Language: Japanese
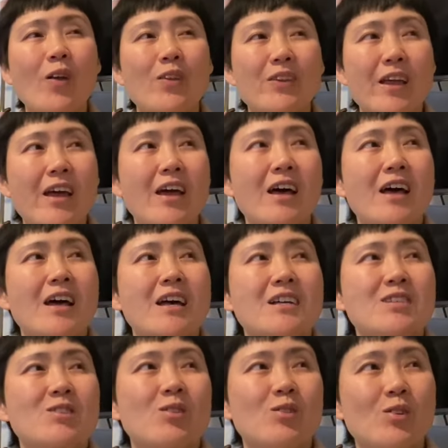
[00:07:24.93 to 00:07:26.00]
で
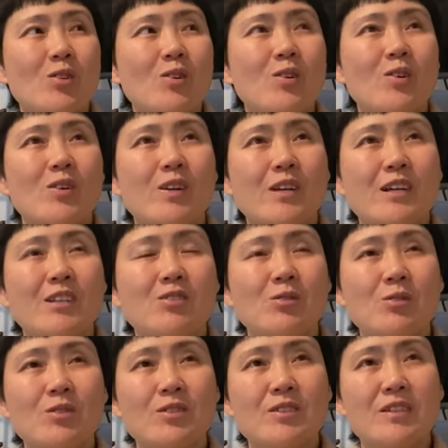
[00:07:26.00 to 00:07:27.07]
その、えー、
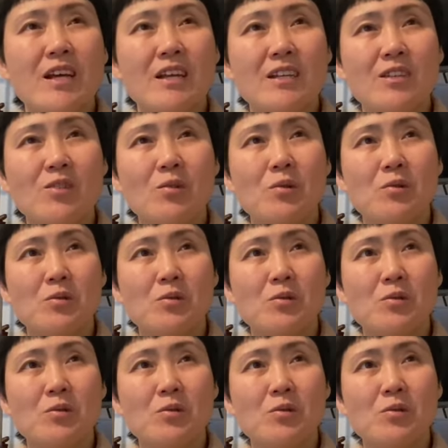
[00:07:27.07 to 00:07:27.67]
出産費用